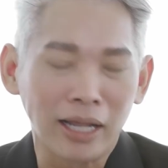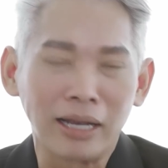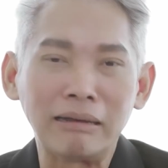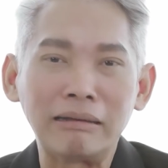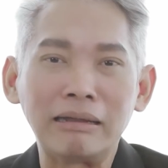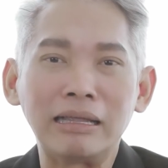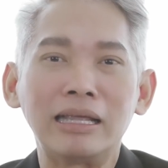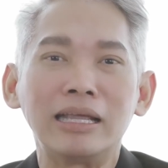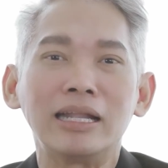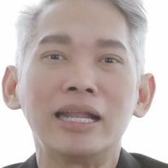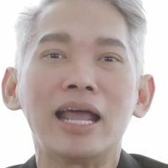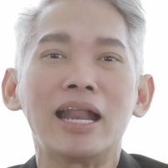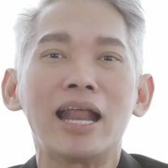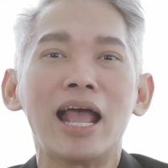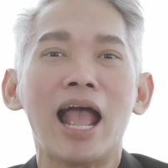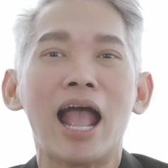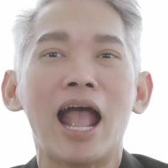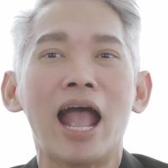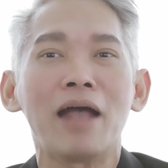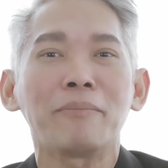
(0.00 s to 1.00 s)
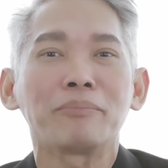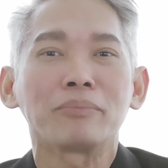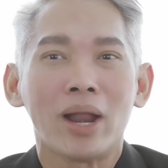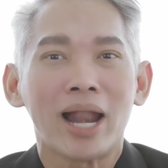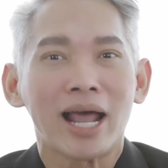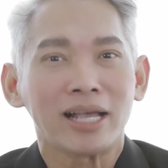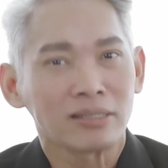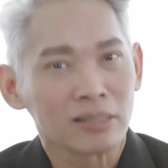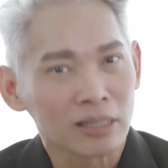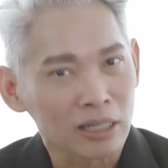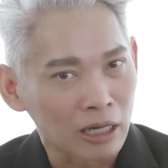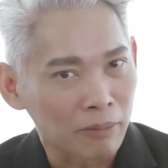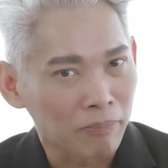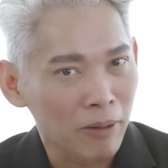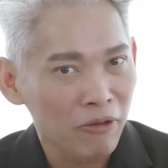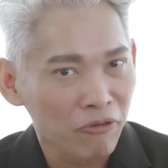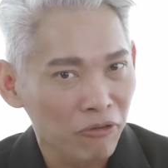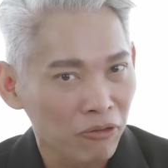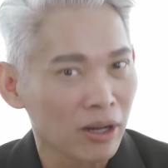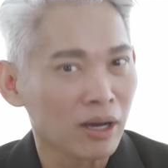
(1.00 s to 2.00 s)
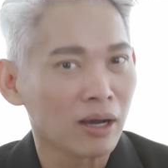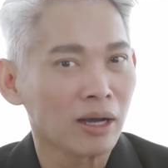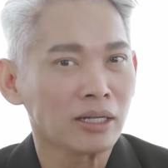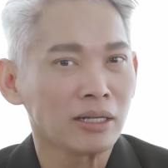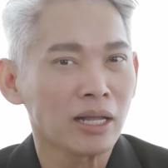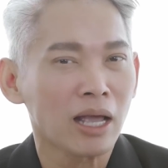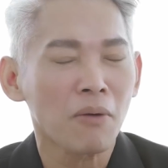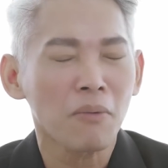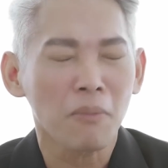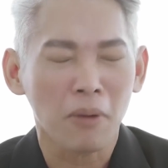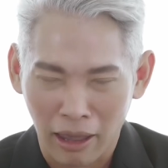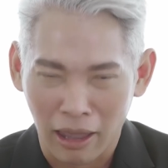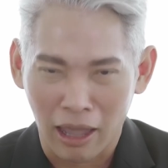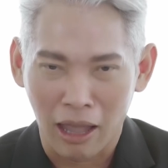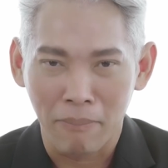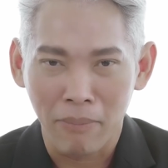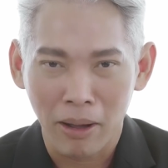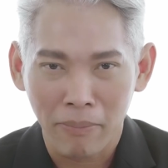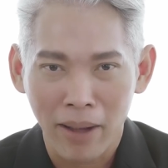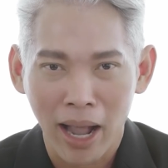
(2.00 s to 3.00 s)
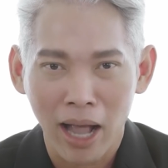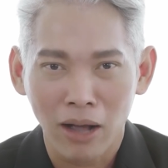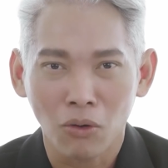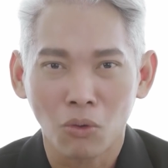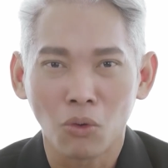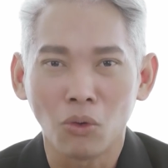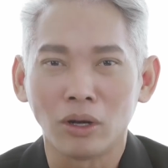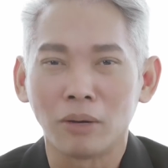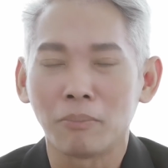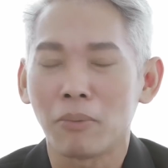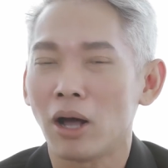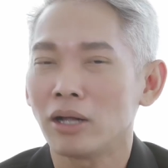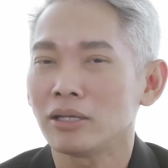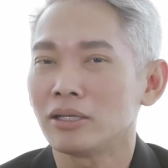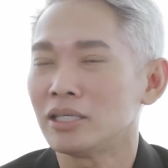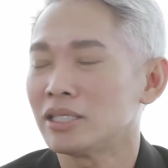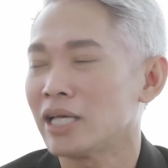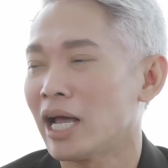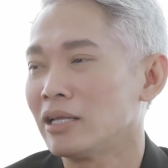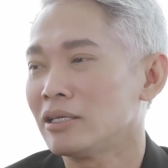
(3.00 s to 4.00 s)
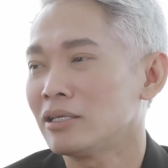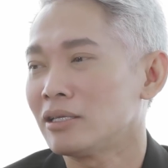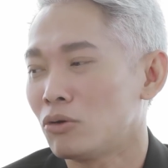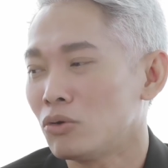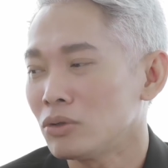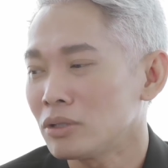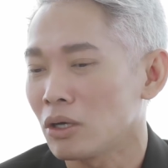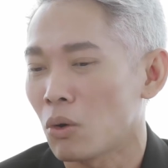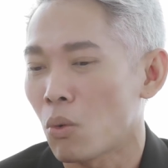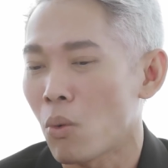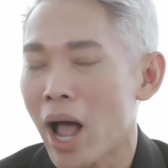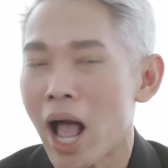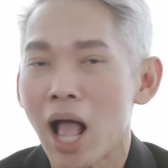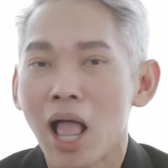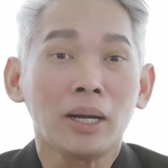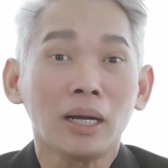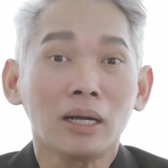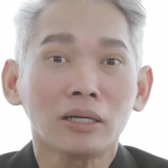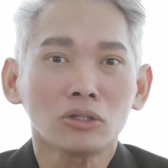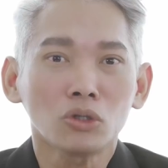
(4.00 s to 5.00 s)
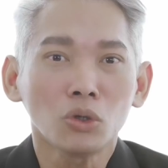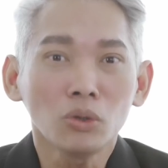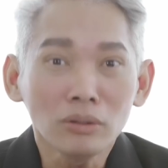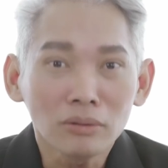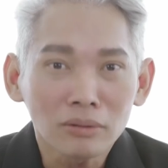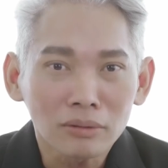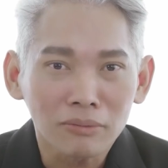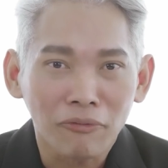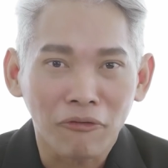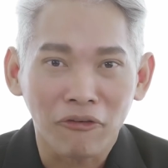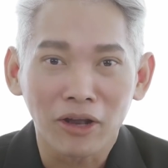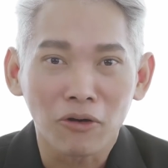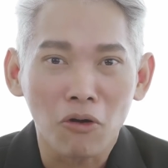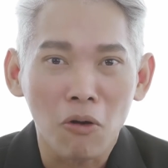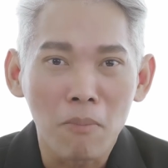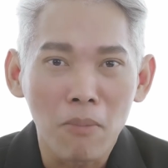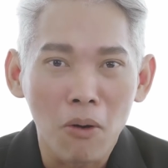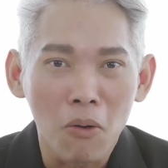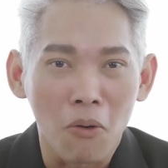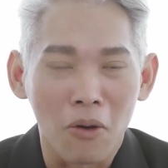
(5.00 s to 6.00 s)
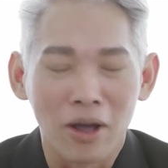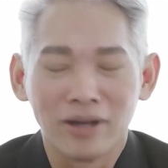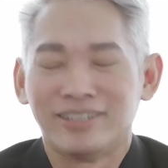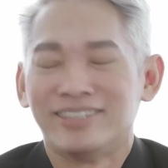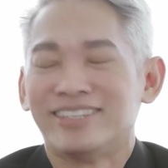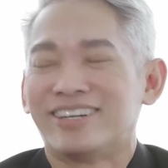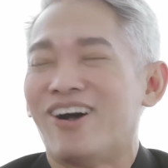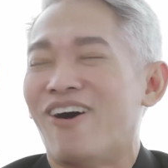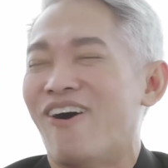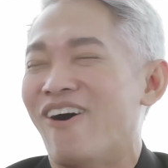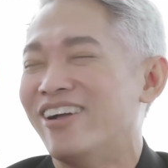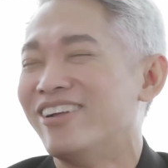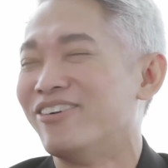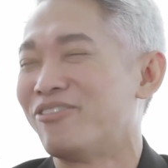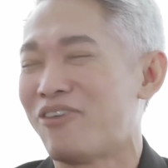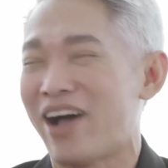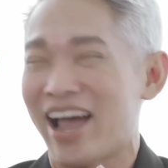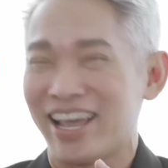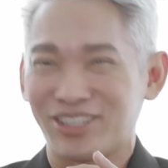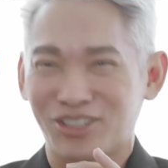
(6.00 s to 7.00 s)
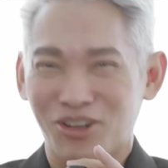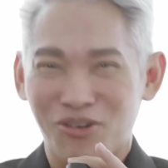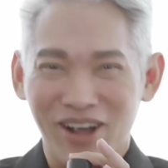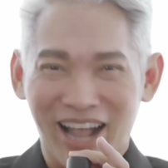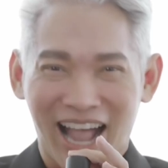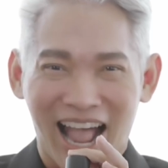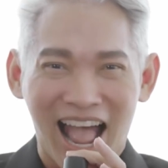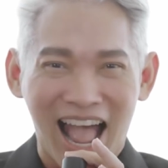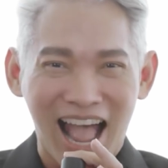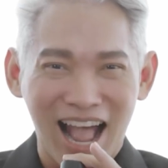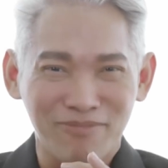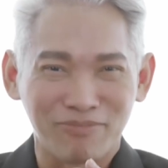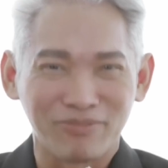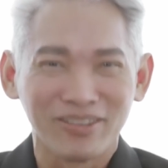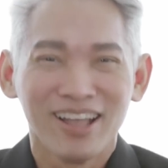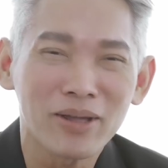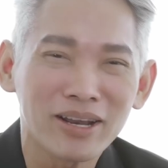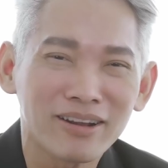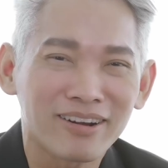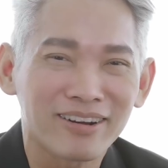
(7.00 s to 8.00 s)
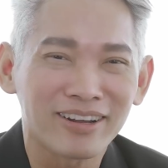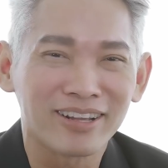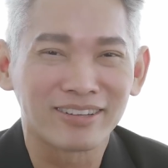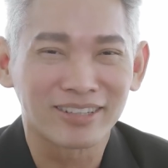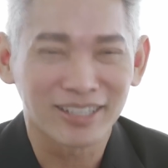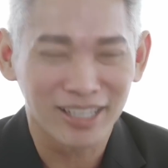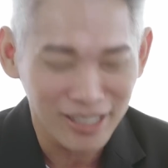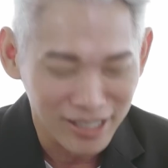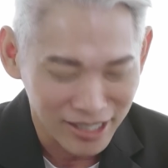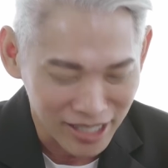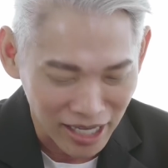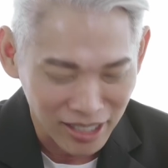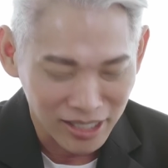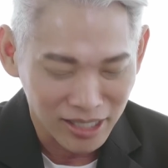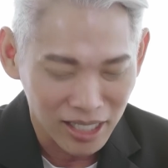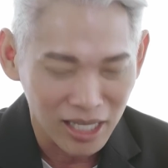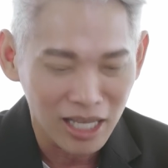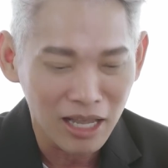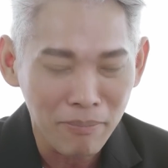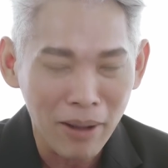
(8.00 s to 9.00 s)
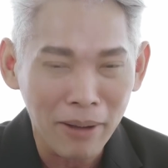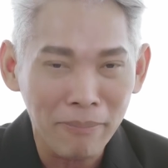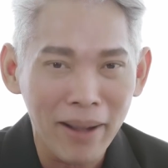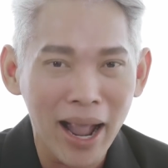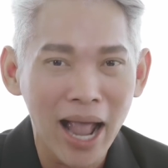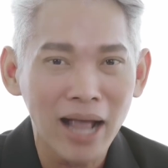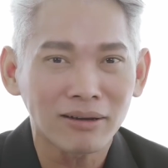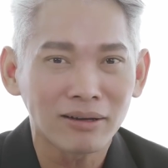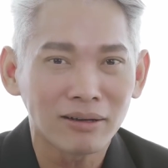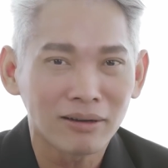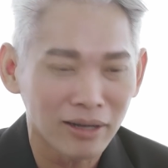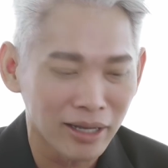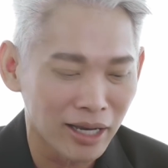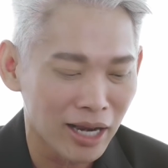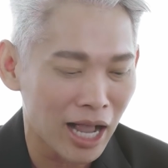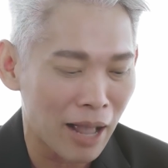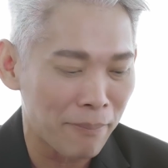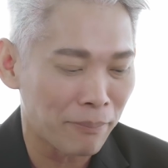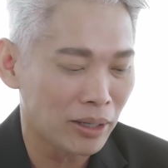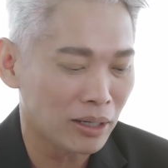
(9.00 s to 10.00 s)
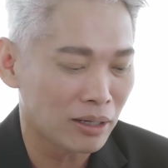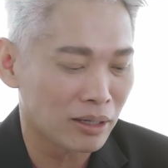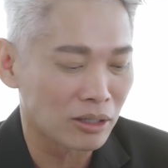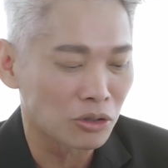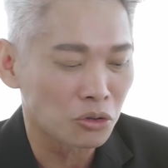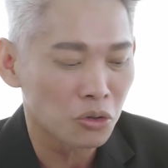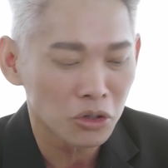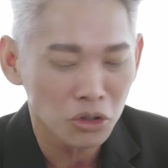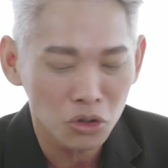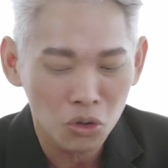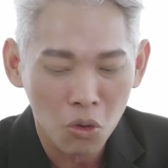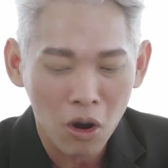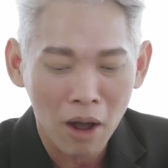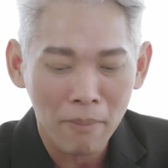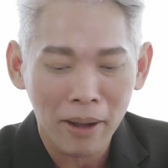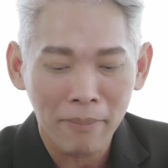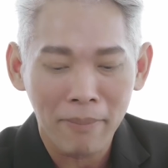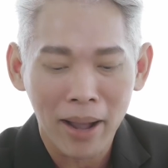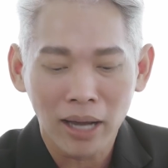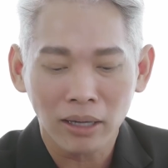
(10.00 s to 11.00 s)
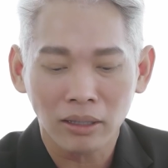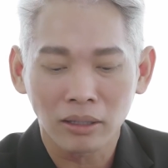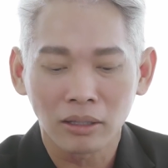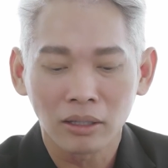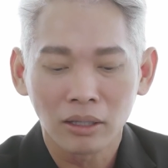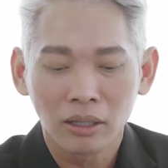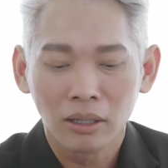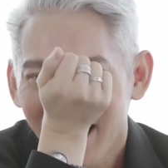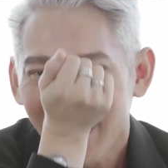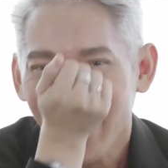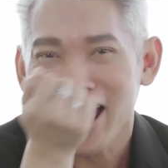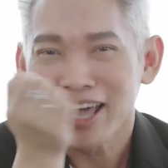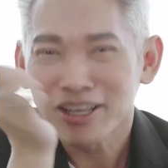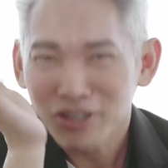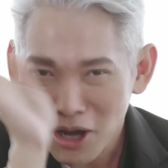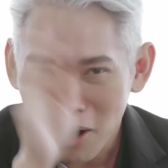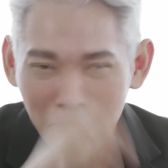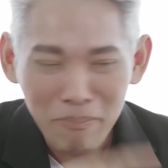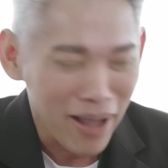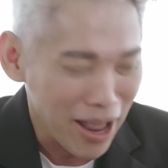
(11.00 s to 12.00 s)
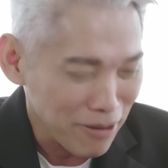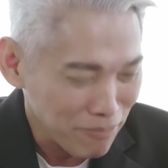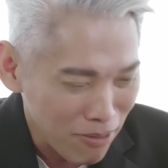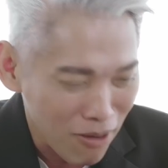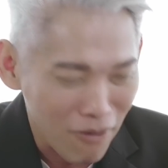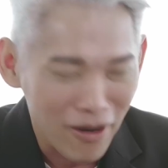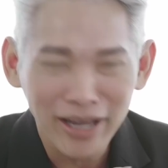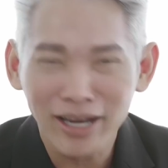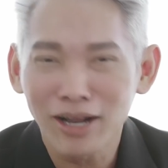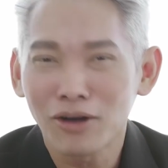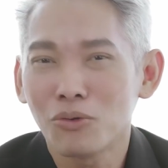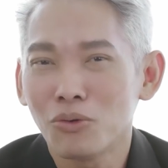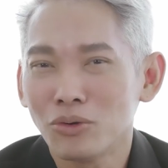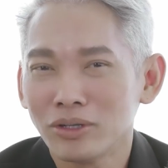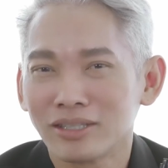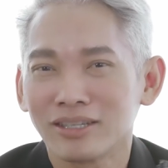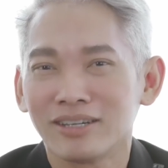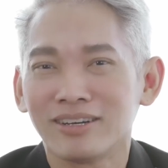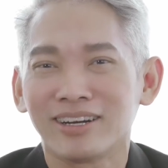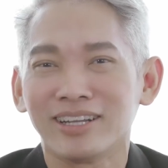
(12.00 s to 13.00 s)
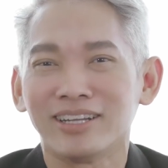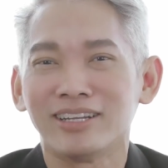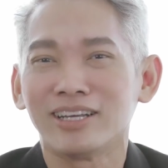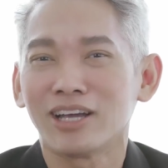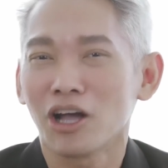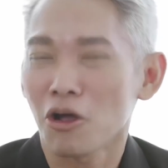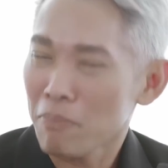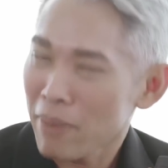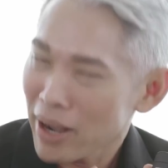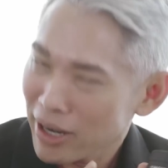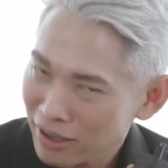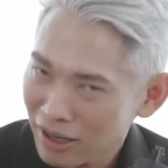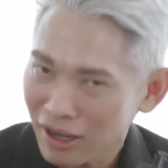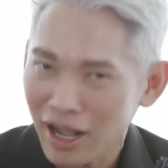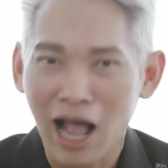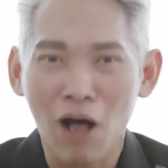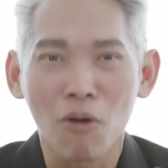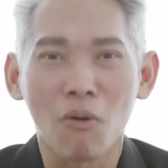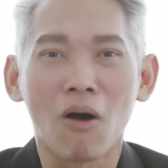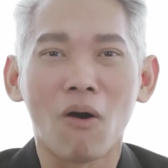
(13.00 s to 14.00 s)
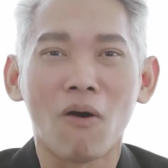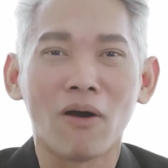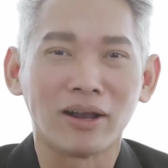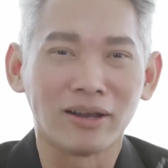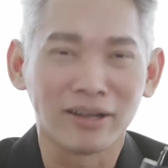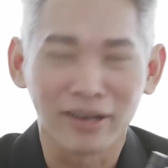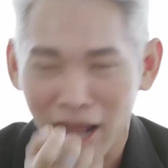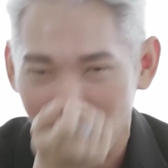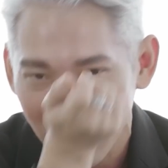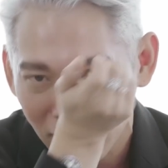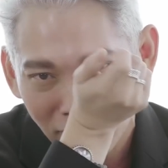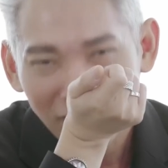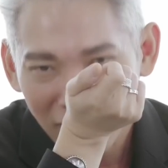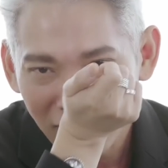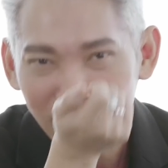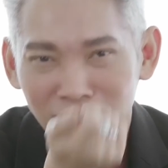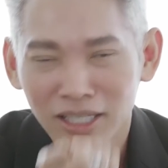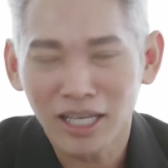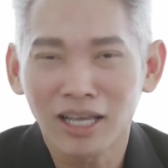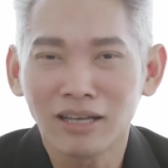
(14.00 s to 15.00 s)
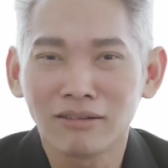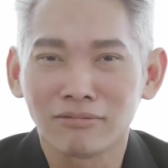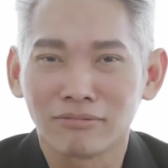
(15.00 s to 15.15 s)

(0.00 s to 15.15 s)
กลิ่นนี้เนี่ยนะฮะเวลาฉีดไปเฟลิร์ตเนี่ยเก๋มากๆคุณเพราะที่ฉันรู้สึกว่าไปกระตุ้นฟีโรโมนของฝ่ายตรงข้ามเป็นกลิ่นที่เซ็กซี่มากๆเลยนะครับเป็นกลิ่นยั่วๆมากๆเลยใครชอบแบดบอยนะคุณเจอกลิ่นนี้เข้าไปนะเข่าอ่อนเลยนะจริ